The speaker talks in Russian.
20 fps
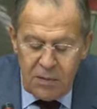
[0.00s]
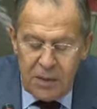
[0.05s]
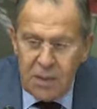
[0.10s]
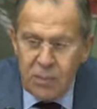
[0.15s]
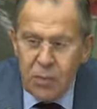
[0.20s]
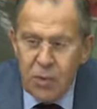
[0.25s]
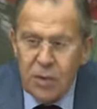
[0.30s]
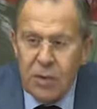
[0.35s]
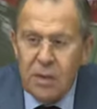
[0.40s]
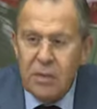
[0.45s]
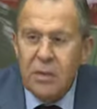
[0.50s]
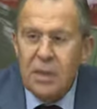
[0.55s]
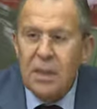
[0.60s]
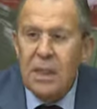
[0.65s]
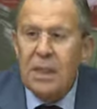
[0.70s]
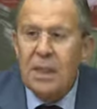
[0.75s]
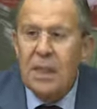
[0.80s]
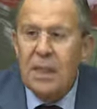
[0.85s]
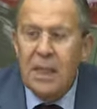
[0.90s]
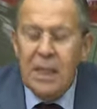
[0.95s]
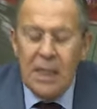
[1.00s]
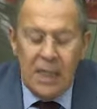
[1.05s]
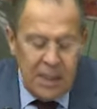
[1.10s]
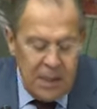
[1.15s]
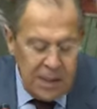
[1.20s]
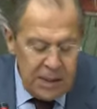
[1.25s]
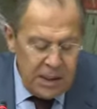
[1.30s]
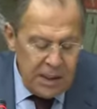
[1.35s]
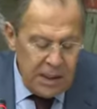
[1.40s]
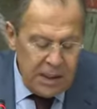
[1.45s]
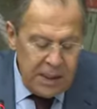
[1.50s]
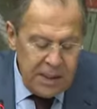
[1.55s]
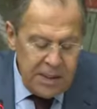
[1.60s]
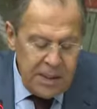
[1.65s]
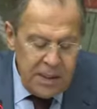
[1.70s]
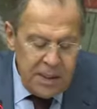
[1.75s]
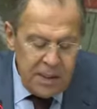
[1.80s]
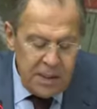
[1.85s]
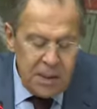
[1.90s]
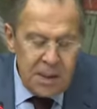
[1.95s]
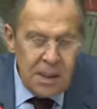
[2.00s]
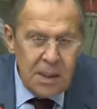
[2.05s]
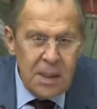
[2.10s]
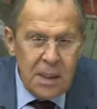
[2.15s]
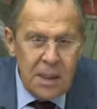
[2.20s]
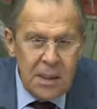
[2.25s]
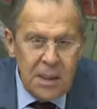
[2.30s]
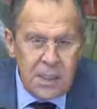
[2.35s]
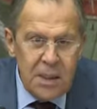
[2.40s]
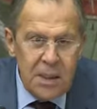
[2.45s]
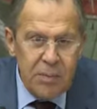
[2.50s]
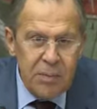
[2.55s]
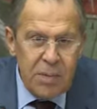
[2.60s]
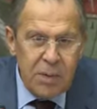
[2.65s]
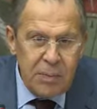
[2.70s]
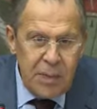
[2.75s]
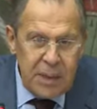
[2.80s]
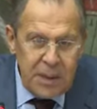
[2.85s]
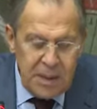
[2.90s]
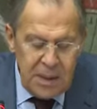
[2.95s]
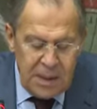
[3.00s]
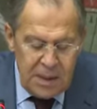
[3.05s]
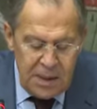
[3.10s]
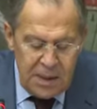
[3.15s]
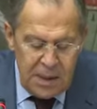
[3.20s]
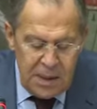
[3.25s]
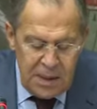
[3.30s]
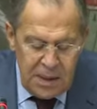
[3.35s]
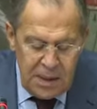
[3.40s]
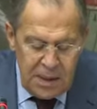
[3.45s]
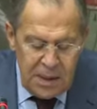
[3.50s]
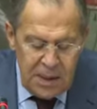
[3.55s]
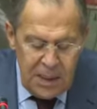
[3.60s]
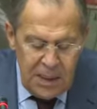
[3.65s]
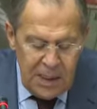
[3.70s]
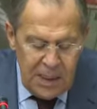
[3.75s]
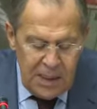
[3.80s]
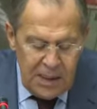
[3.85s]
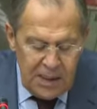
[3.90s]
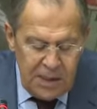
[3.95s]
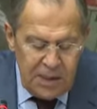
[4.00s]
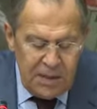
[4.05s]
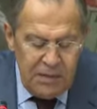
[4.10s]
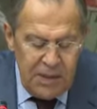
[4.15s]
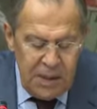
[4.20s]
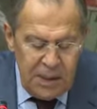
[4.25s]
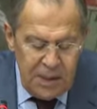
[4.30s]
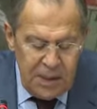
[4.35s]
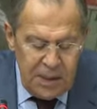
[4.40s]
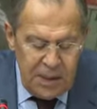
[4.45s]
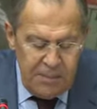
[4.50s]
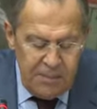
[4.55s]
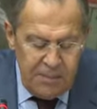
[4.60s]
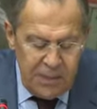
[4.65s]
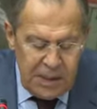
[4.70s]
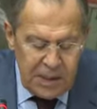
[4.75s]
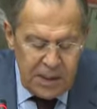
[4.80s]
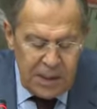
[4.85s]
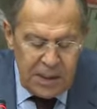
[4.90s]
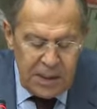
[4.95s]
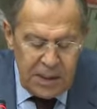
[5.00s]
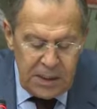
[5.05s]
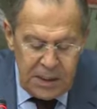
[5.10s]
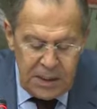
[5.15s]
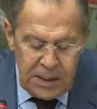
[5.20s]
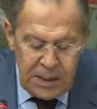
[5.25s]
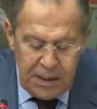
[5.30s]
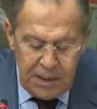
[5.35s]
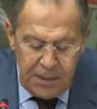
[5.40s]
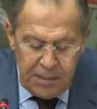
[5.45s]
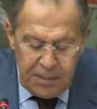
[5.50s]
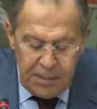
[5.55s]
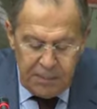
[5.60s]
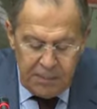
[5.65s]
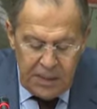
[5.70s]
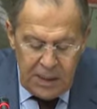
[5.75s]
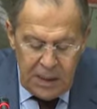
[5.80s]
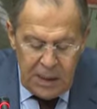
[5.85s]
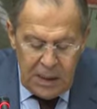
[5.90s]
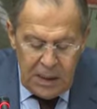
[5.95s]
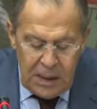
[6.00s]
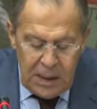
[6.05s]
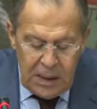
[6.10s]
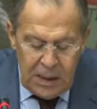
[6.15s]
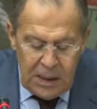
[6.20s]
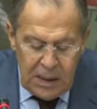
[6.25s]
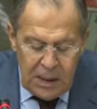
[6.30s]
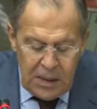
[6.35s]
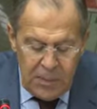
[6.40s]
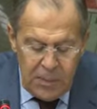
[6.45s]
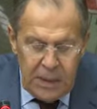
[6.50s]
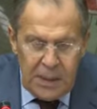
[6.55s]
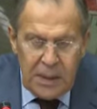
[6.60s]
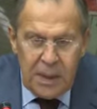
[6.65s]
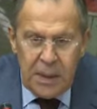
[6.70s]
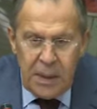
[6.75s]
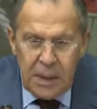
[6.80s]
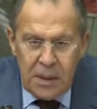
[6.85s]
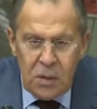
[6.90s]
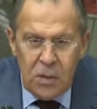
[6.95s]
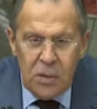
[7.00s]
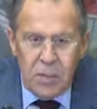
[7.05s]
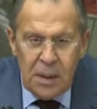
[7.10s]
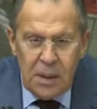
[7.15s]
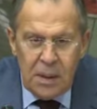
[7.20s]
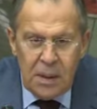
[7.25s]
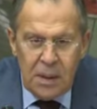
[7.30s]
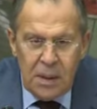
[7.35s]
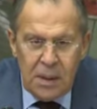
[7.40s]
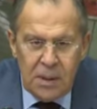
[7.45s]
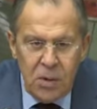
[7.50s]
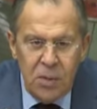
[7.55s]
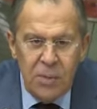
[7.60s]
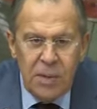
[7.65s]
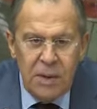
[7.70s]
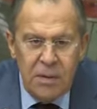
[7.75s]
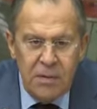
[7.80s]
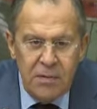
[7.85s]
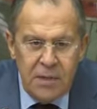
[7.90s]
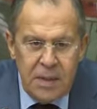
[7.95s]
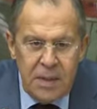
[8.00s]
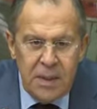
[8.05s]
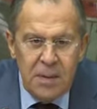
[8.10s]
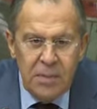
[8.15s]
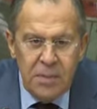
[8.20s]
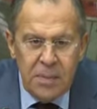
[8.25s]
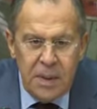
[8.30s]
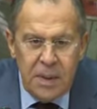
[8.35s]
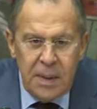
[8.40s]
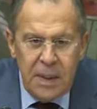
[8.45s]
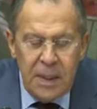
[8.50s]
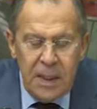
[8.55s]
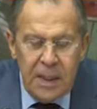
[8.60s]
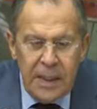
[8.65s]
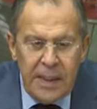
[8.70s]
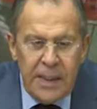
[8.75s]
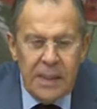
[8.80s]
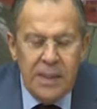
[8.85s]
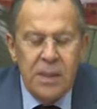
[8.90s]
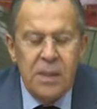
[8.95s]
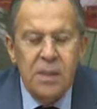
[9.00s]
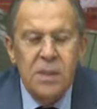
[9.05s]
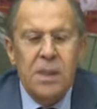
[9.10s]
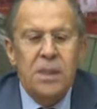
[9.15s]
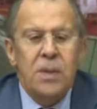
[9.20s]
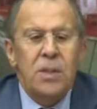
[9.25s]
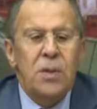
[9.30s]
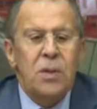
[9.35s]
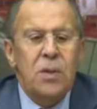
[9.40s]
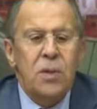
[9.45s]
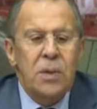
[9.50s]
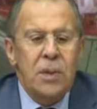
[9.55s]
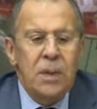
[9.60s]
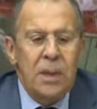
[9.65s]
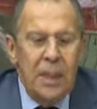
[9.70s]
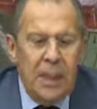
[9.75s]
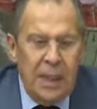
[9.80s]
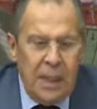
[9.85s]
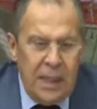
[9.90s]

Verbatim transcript: возможного для сохранения национальной самобытности и связей с Россией. А, мы особо, особенно видим этот настрой